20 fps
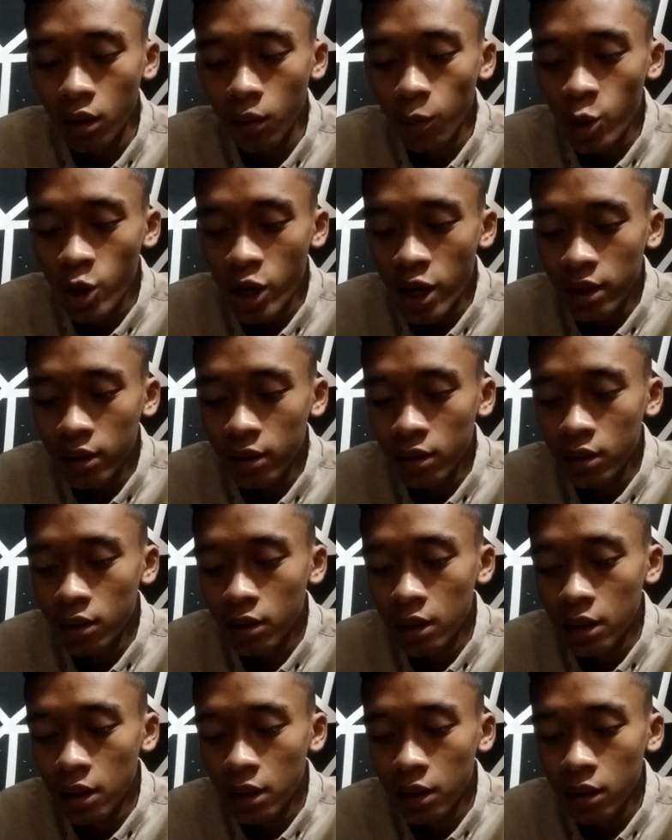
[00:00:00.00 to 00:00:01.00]
Kemudian
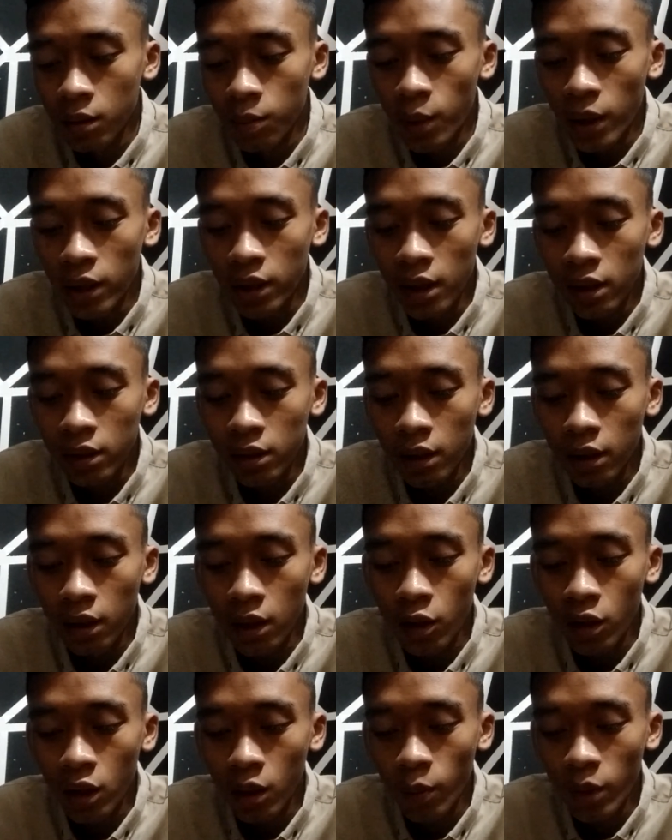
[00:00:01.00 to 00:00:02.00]
di depan ada
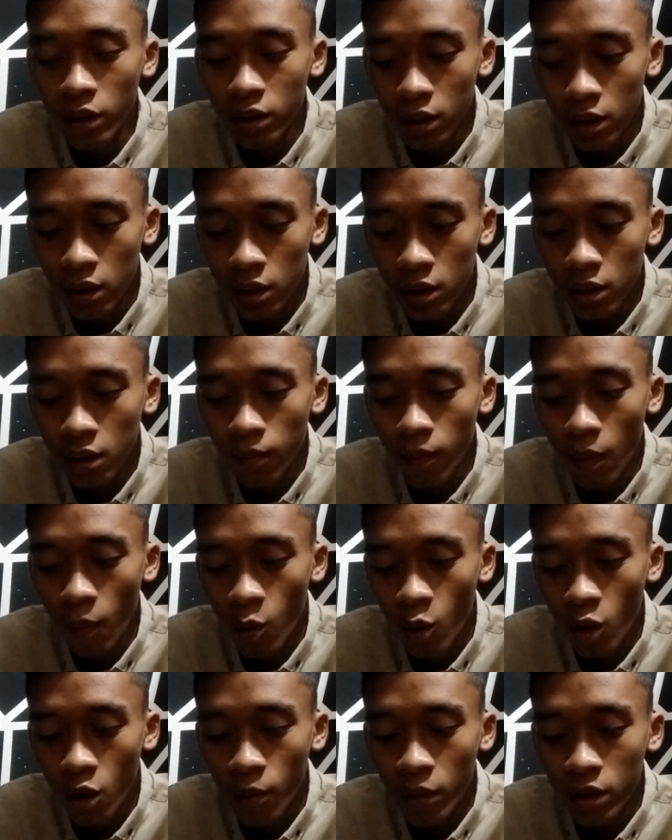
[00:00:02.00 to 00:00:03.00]
Lionel Messi,
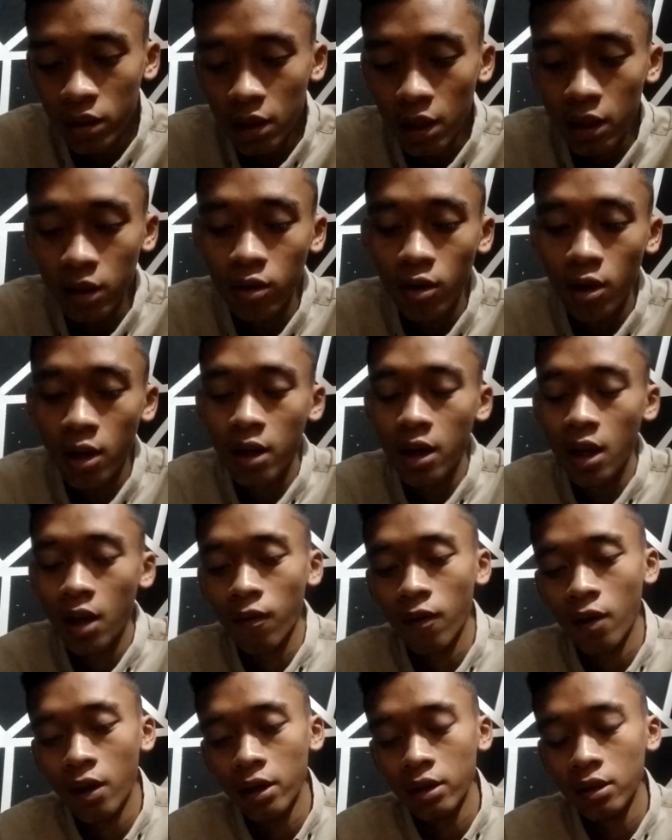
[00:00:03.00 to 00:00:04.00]
Papu Gomez, dan Julian
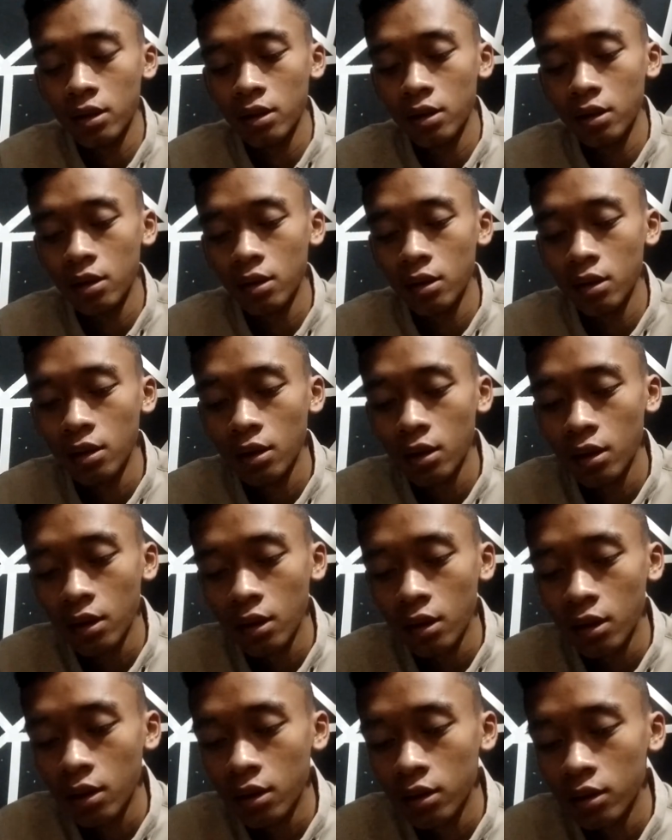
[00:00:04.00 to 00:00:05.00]
Alvarez.
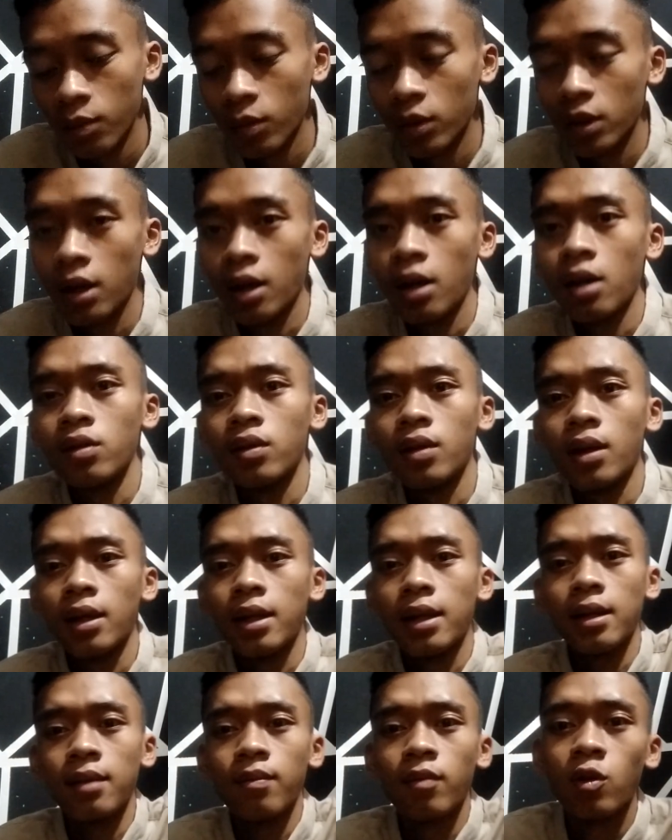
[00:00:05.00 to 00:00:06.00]
Sementara
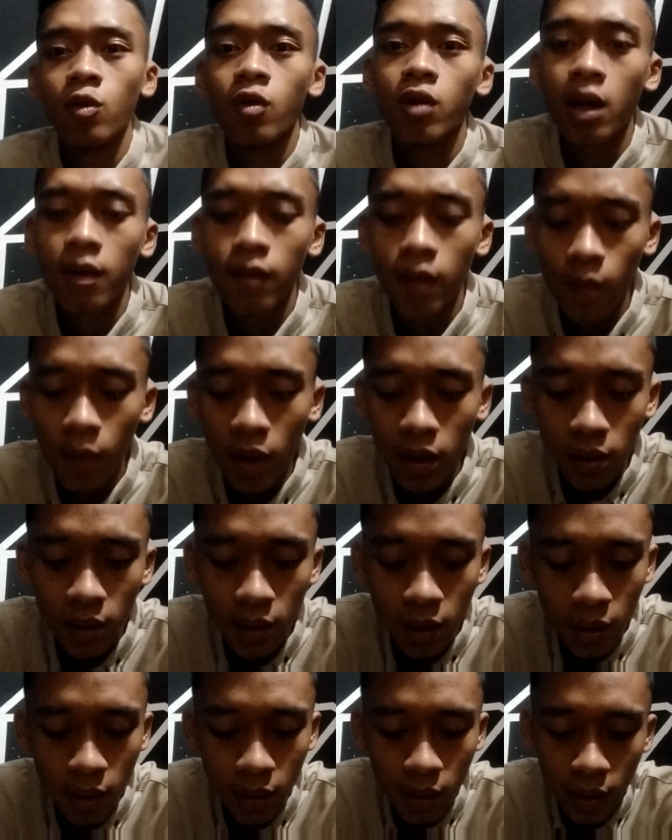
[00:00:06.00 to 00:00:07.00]
Australia menurunkan
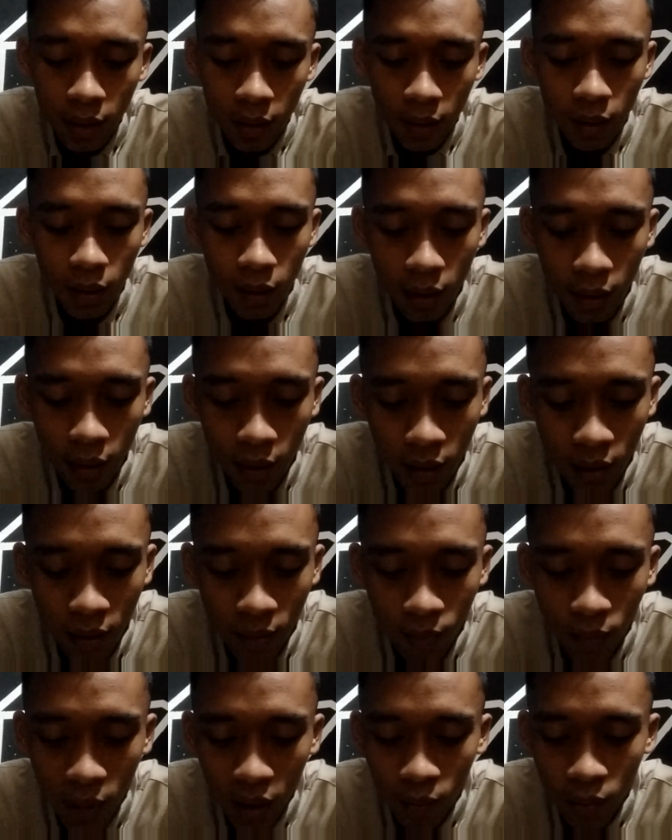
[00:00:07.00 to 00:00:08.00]
formasi
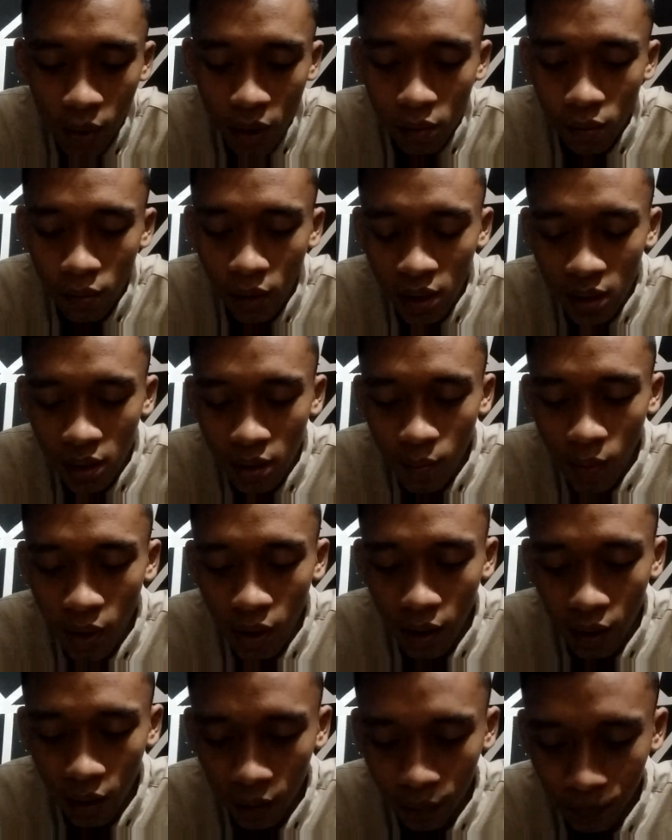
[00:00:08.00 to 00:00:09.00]
4-4-2 di
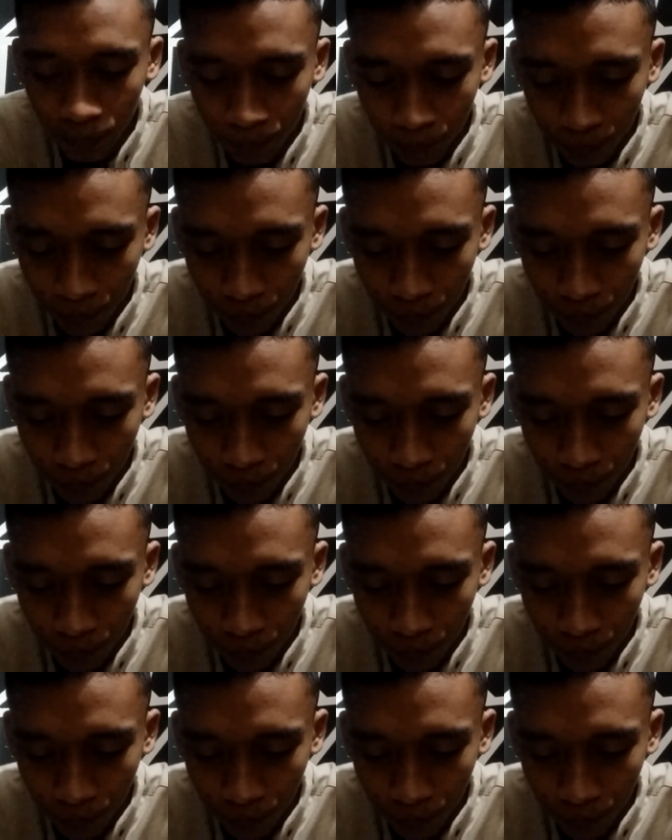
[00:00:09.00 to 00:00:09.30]
mana